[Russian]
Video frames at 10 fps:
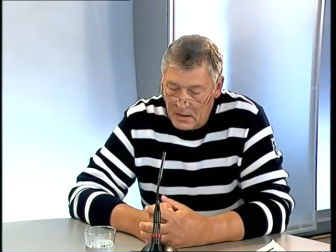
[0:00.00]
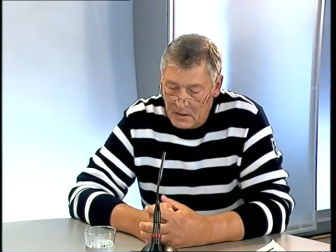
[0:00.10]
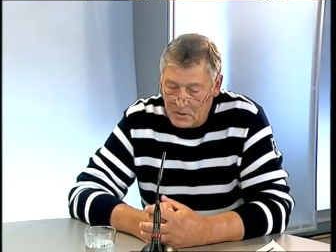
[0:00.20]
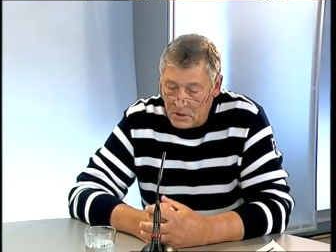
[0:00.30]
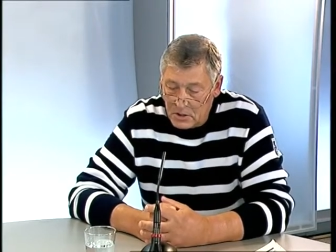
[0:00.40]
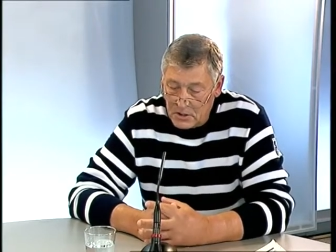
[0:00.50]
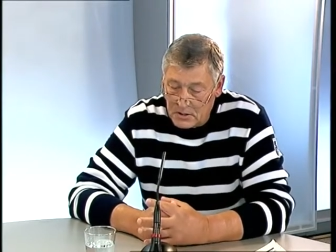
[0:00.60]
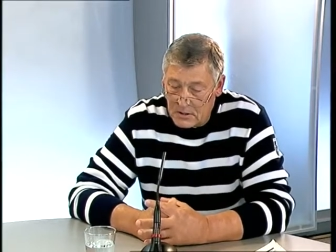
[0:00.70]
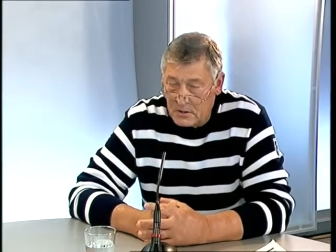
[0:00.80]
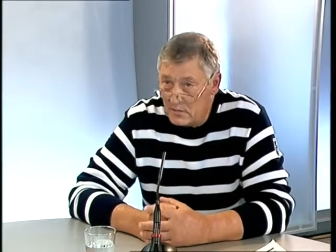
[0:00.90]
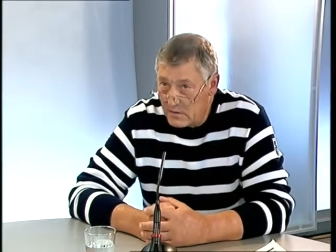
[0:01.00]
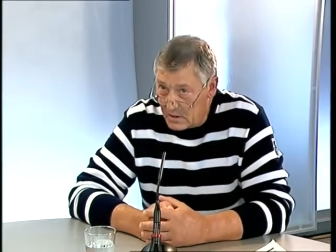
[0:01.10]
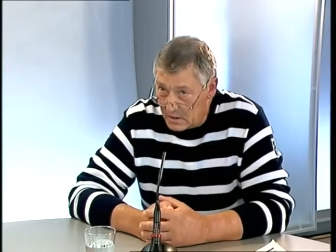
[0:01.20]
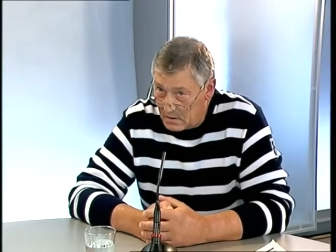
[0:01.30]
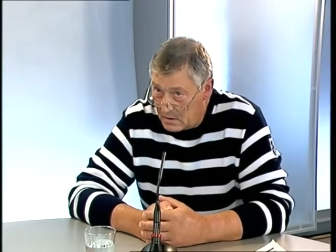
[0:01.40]
Сейчас этого
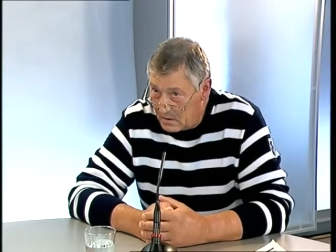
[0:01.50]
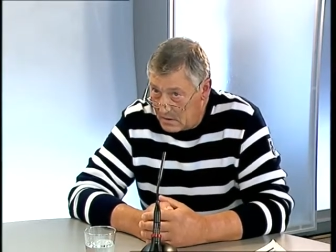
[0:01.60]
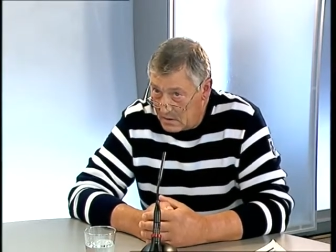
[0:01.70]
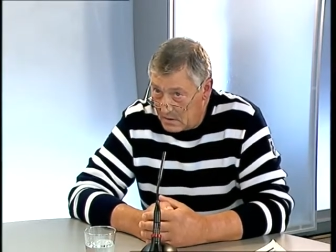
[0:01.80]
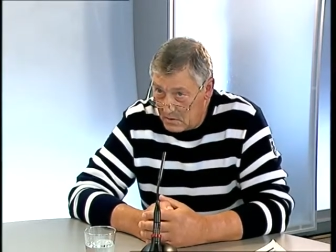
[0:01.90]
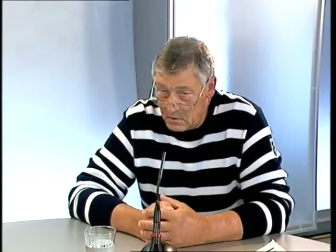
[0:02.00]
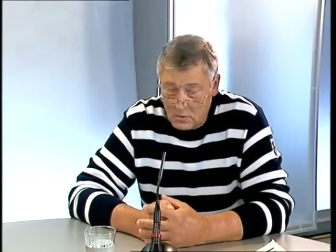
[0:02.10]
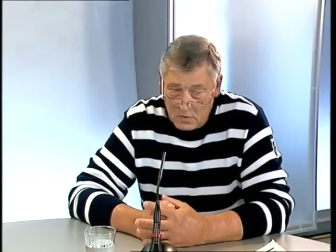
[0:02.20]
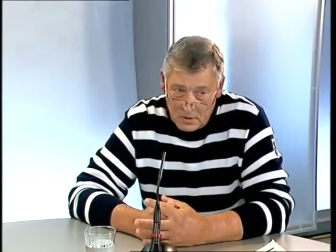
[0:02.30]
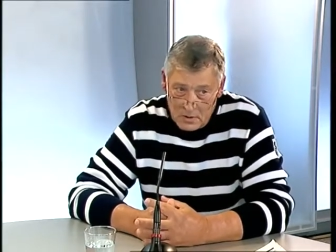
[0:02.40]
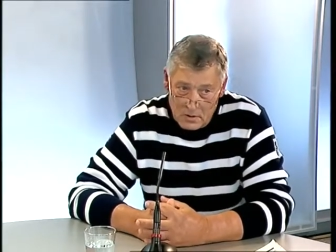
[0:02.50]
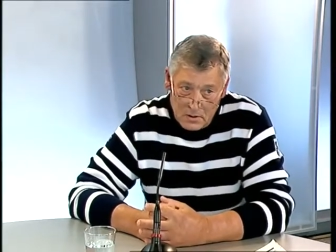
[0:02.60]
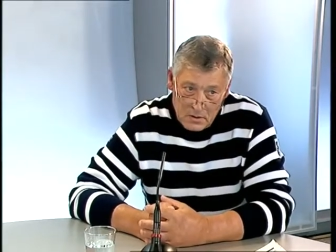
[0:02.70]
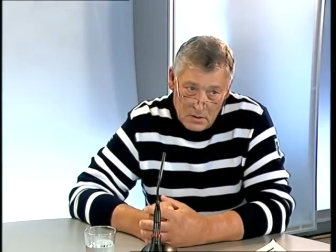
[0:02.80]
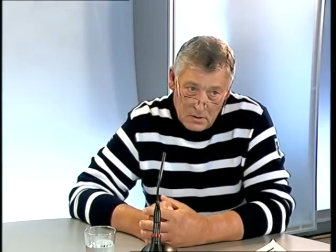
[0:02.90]
нет. Никто
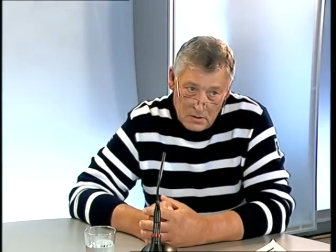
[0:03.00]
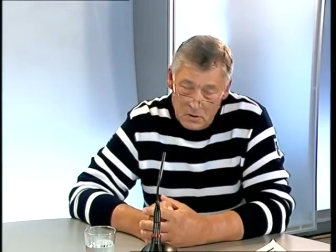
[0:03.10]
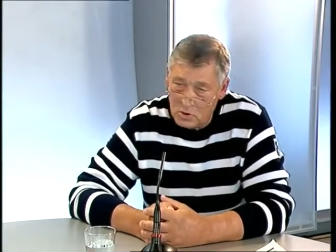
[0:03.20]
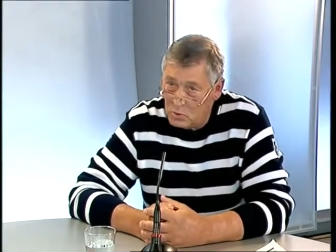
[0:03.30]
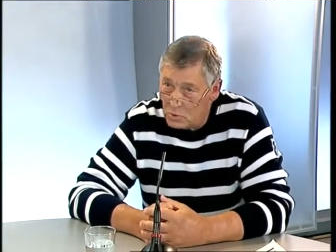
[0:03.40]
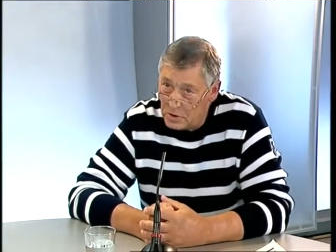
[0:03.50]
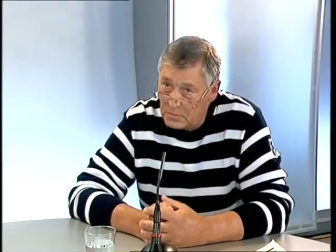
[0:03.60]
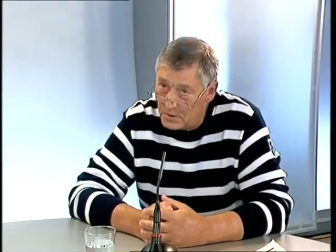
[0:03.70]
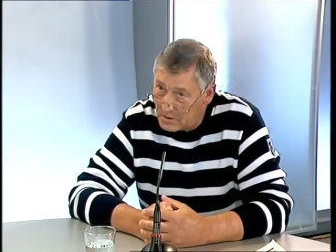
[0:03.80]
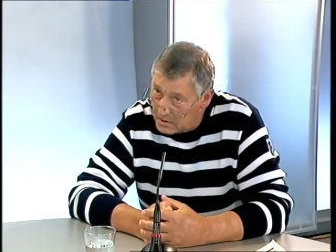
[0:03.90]
никаких ни служебных,